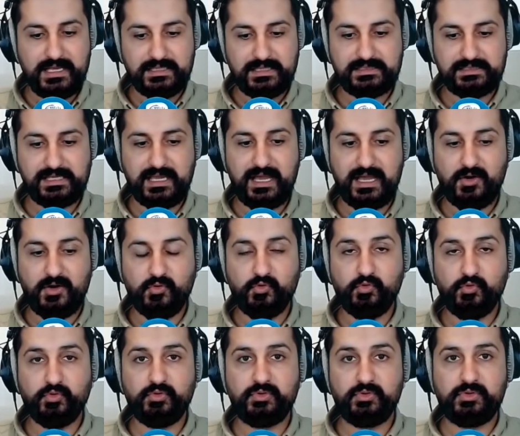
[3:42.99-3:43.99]

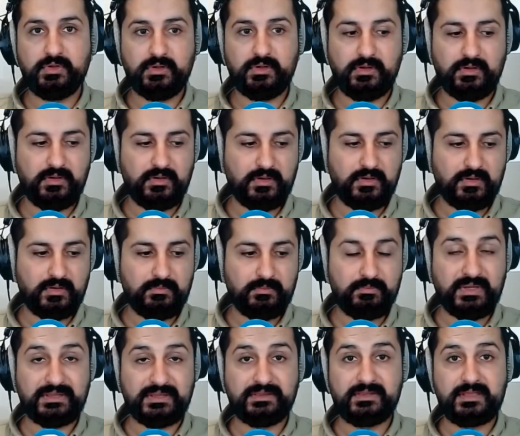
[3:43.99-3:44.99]
سيعود آه،
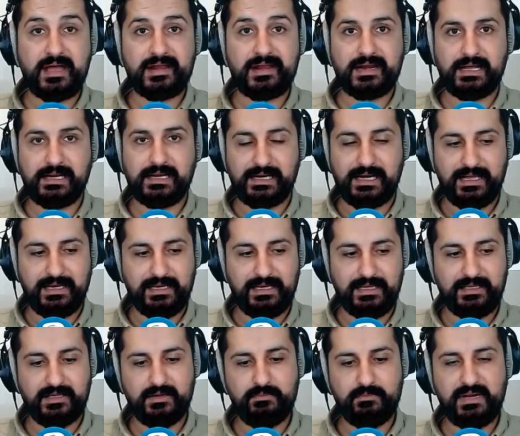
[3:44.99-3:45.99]
بالضرر
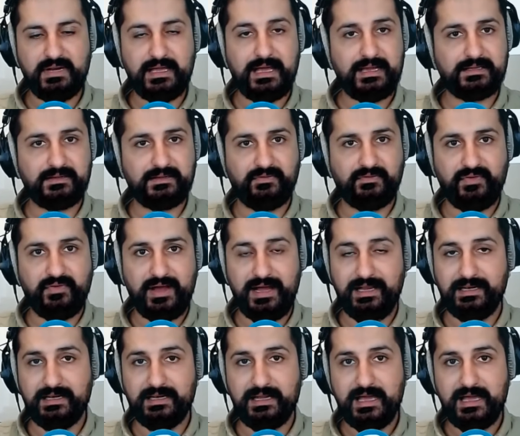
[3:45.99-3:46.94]
عليهم لا ارتفاع